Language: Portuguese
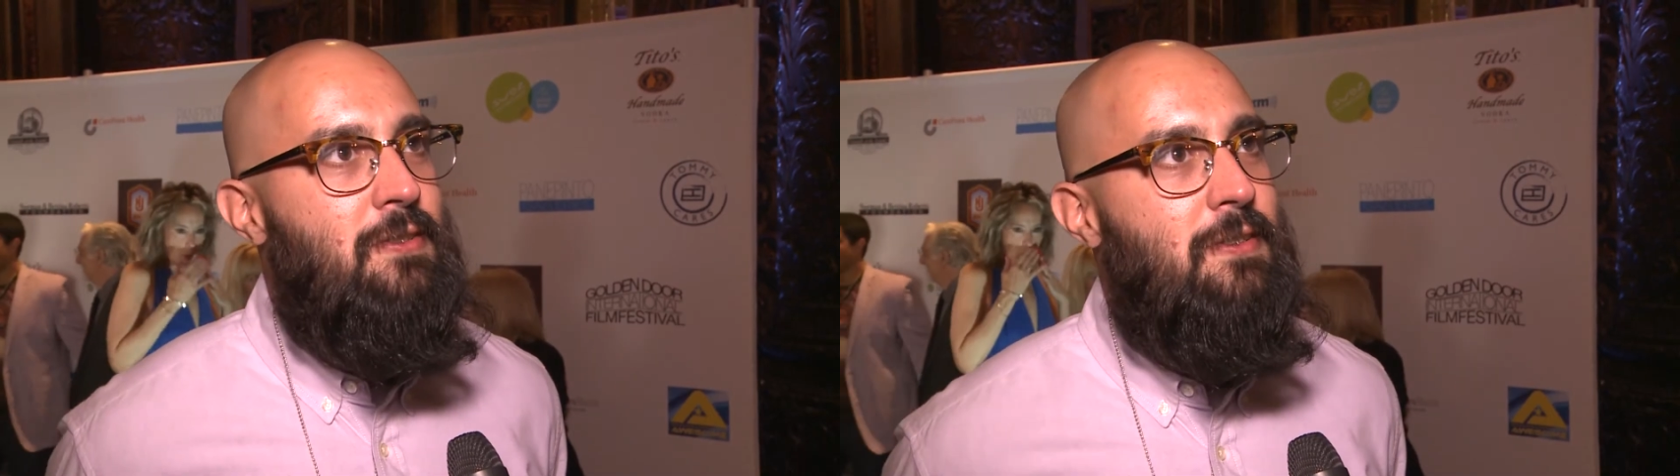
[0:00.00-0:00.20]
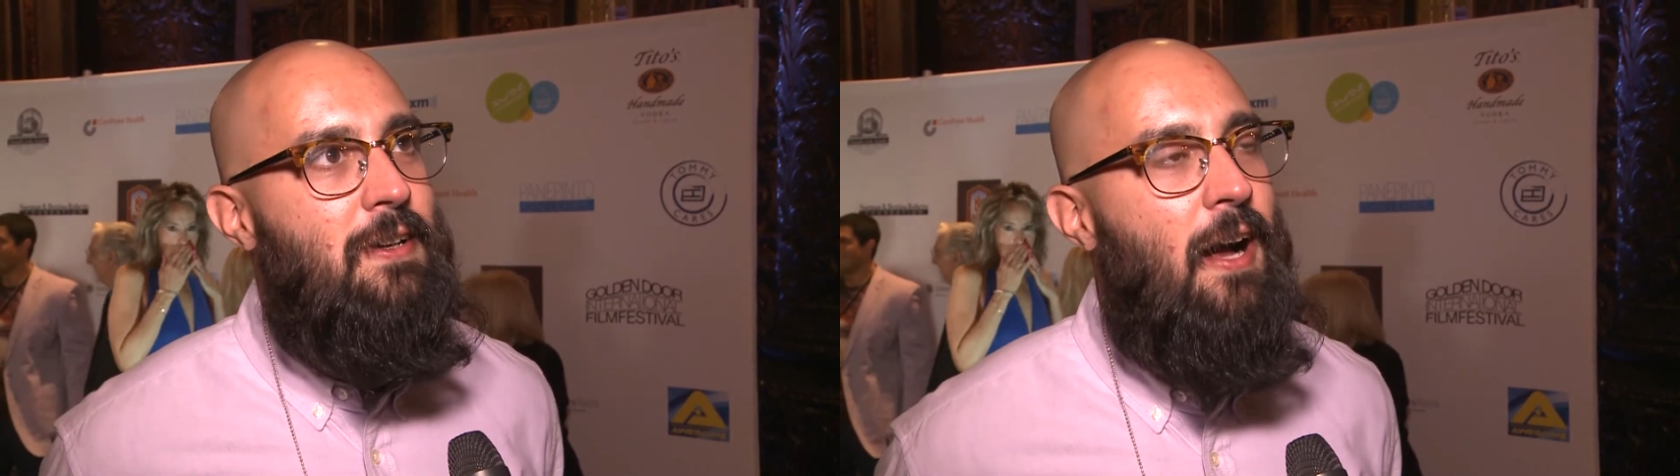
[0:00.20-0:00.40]

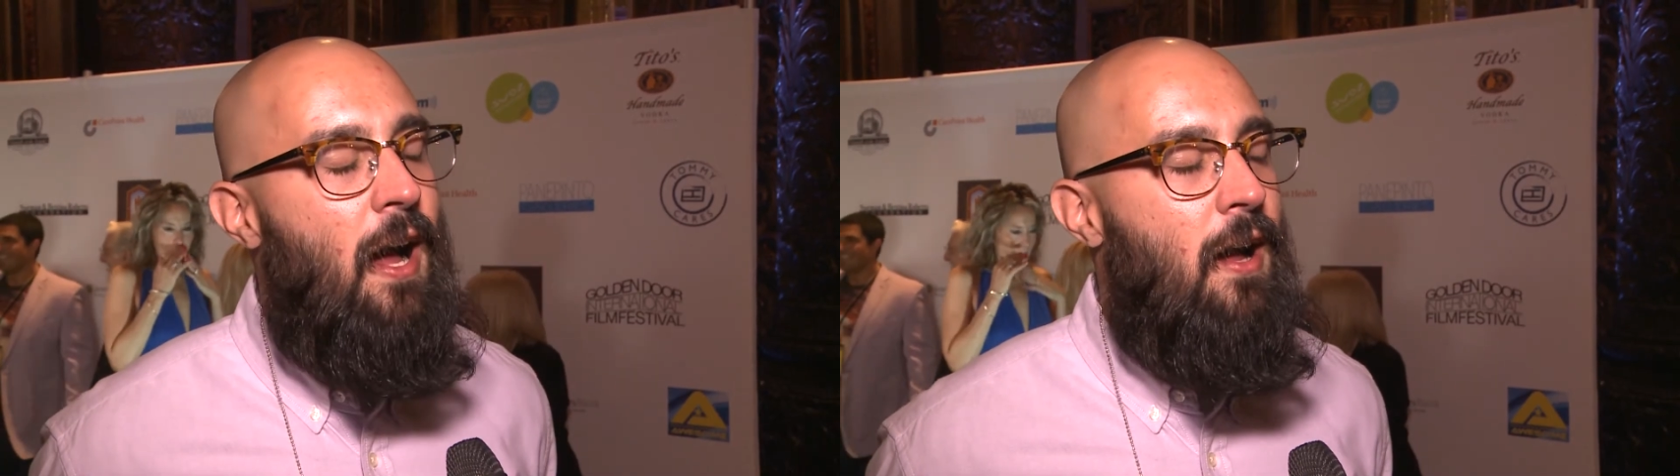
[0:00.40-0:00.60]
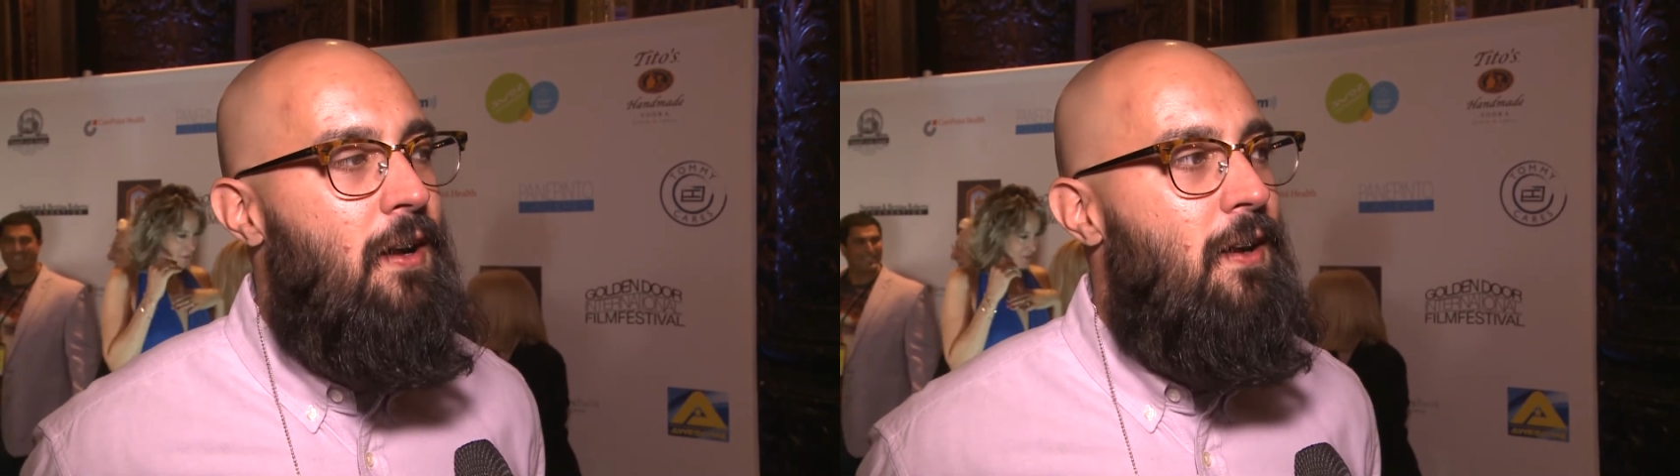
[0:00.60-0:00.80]

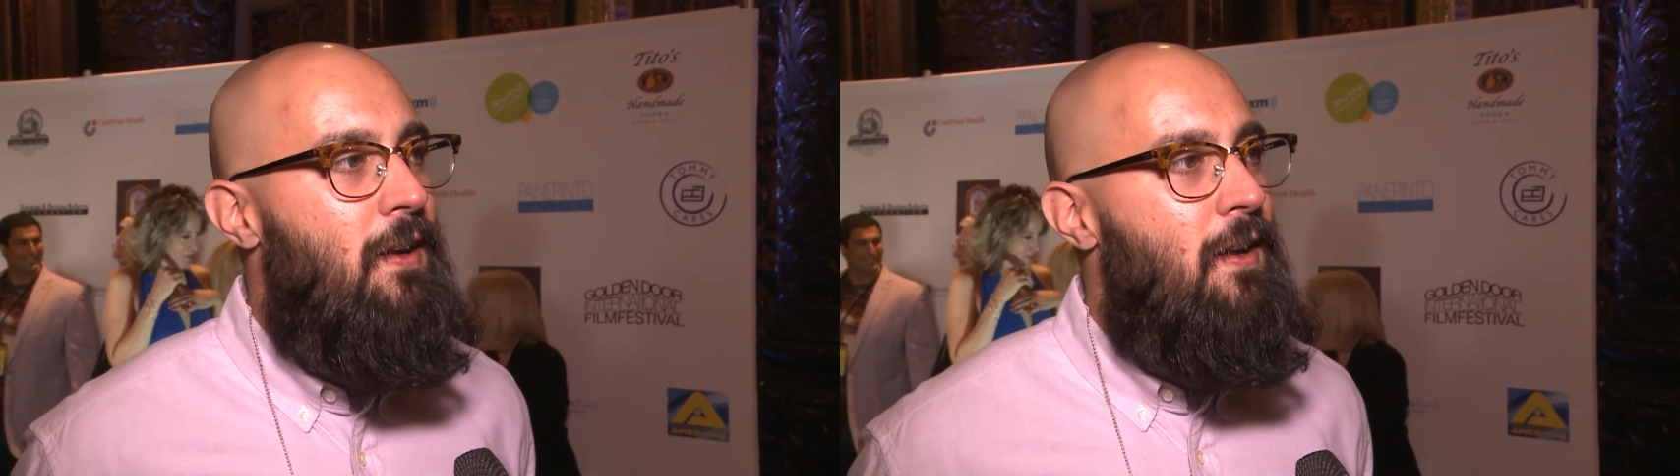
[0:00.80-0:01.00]
Uh,